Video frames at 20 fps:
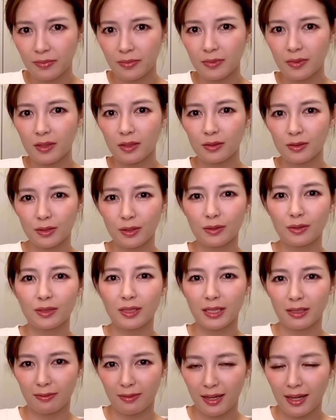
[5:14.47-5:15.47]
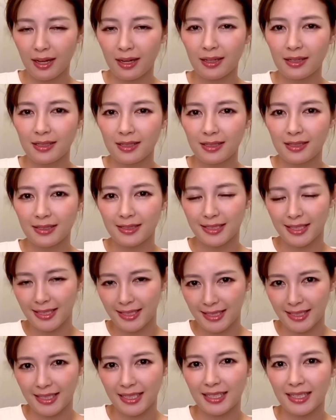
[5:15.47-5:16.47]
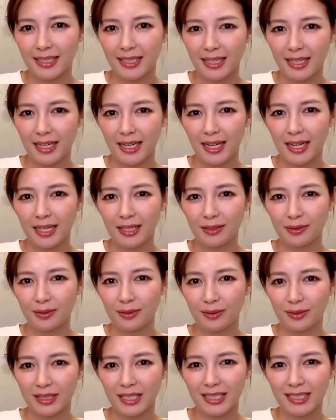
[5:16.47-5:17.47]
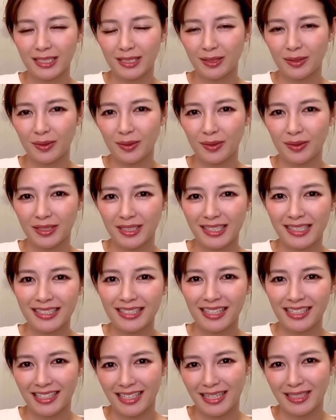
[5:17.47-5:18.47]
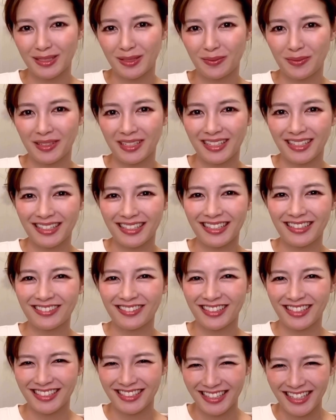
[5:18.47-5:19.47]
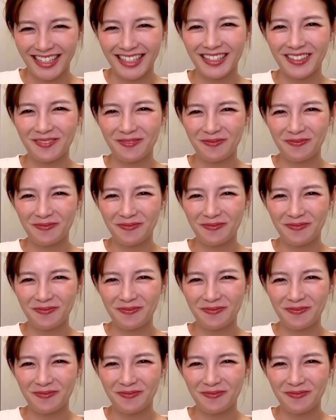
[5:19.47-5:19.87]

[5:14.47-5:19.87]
そういう時は是非あの私のインスタに遊びに来てください。